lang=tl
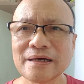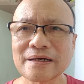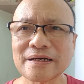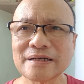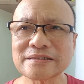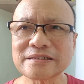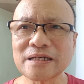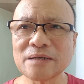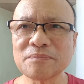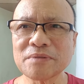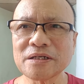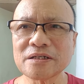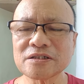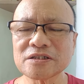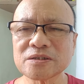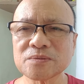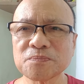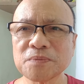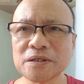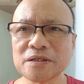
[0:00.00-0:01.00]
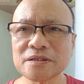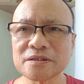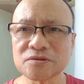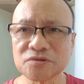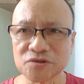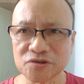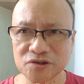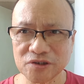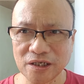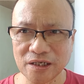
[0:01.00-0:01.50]
kasama ng
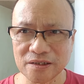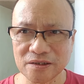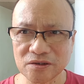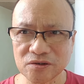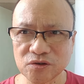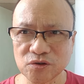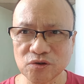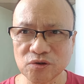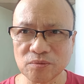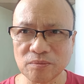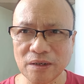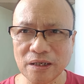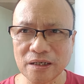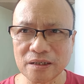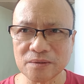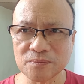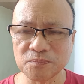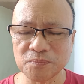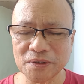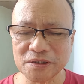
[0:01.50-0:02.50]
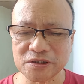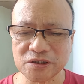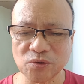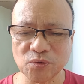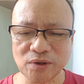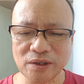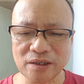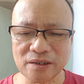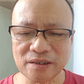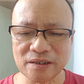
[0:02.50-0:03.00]
Espiritu Santo
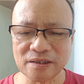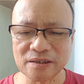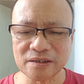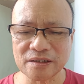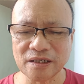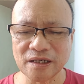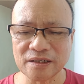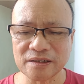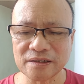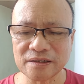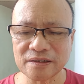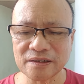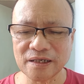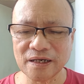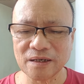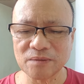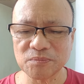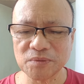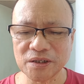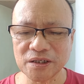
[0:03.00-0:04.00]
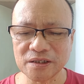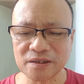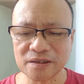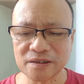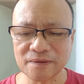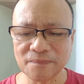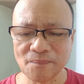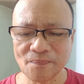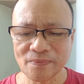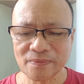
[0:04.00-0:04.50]
magpasawalang hanggan. Amen.
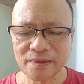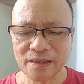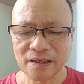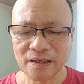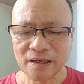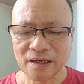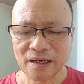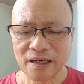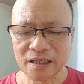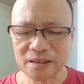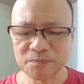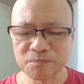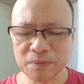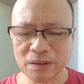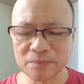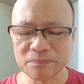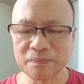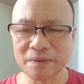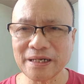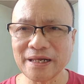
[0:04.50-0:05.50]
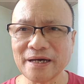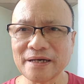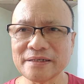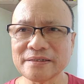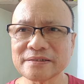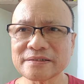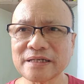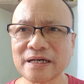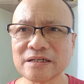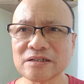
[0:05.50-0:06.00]
At
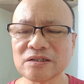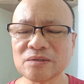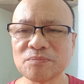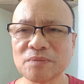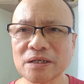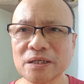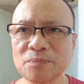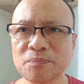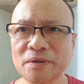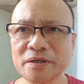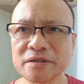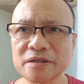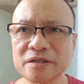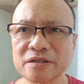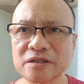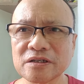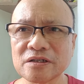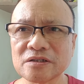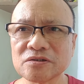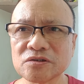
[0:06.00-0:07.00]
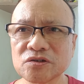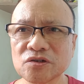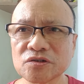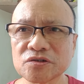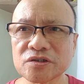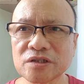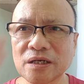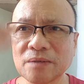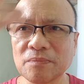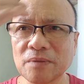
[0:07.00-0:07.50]
pagpalain tayo ng makapangyarihan
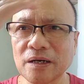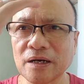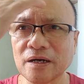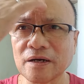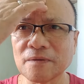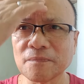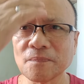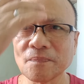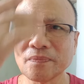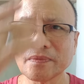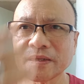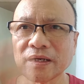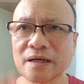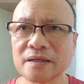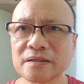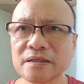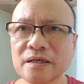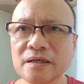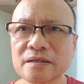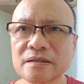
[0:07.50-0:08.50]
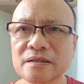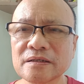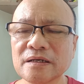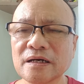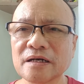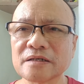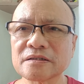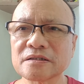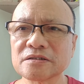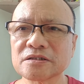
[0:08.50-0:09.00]
Diyos, Ama, Anak,
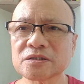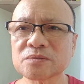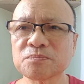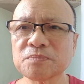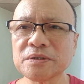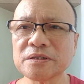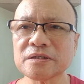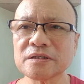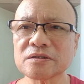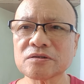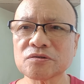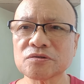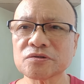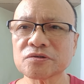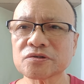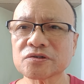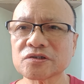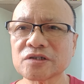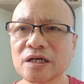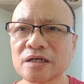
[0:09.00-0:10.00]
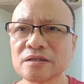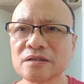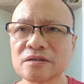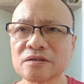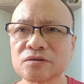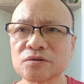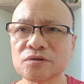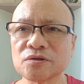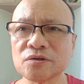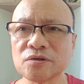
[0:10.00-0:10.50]
at Espiritu
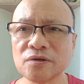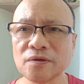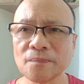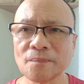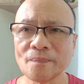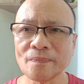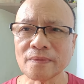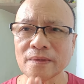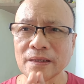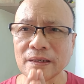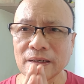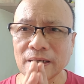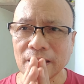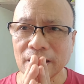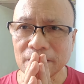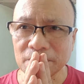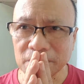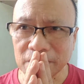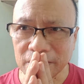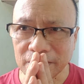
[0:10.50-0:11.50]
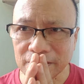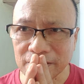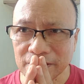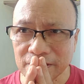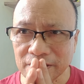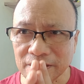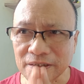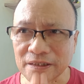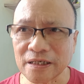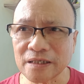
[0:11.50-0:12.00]
Santo. Amen.
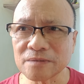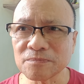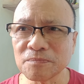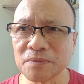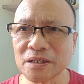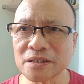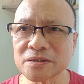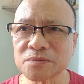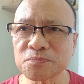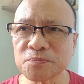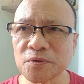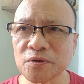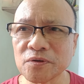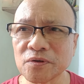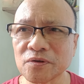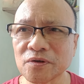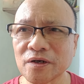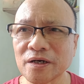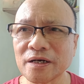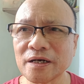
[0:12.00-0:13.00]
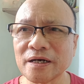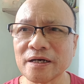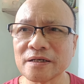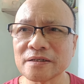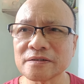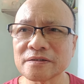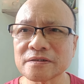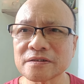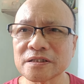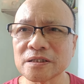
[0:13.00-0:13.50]
Amen. God bless po
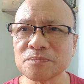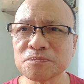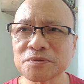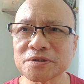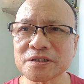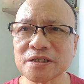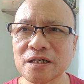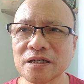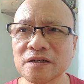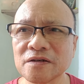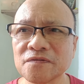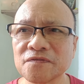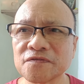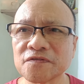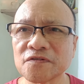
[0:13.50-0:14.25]
and keep safe